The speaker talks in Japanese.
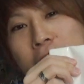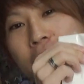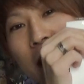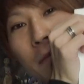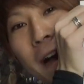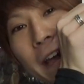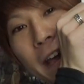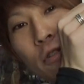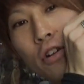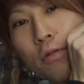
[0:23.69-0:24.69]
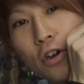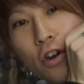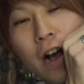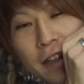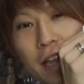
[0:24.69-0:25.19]
1万円福
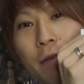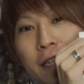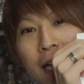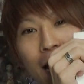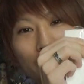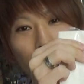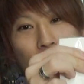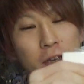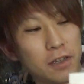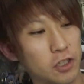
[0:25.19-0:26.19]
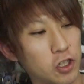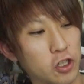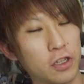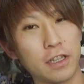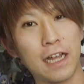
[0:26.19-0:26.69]
袋を買ってきました。ちょっ
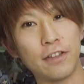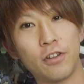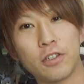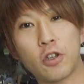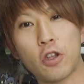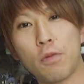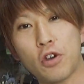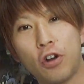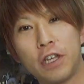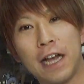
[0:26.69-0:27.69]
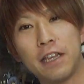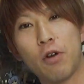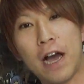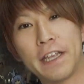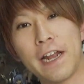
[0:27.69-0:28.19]
と、あの、外袋に何
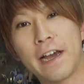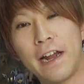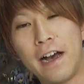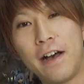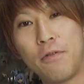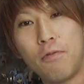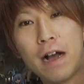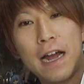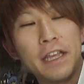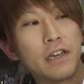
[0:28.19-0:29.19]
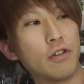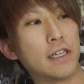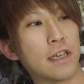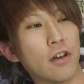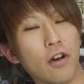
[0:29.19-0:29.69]
も書いてないから、分かりにくい
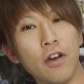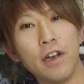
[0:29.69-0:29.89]
ですけど、